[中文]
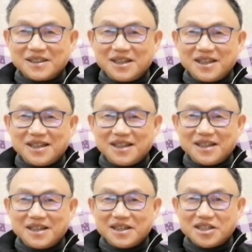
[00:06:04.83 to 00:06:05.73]
你
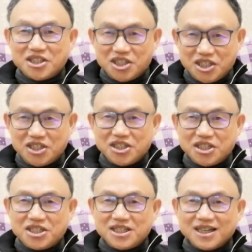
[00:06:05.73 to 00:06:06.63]
细
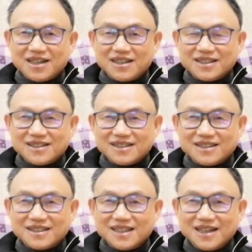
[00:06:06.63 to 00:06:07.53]
细的
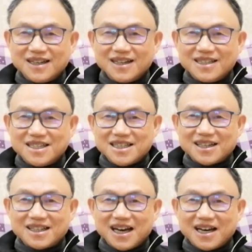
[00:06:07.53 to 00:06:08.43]
去
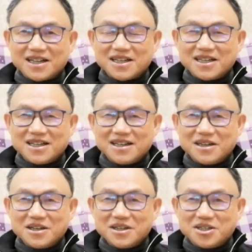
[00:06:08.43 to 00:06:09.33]
和他
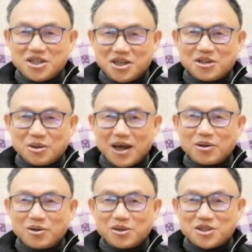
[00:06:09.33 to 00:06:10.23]
结
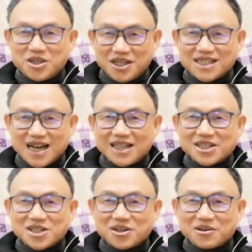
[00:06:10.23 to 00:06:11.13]
断结战的
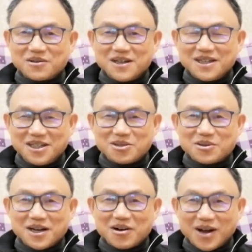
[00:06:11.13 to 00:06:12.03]
时候，你就
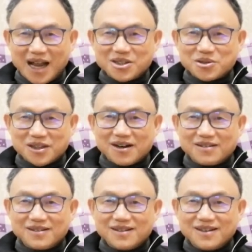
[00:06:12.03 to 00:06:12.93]
能够感觉到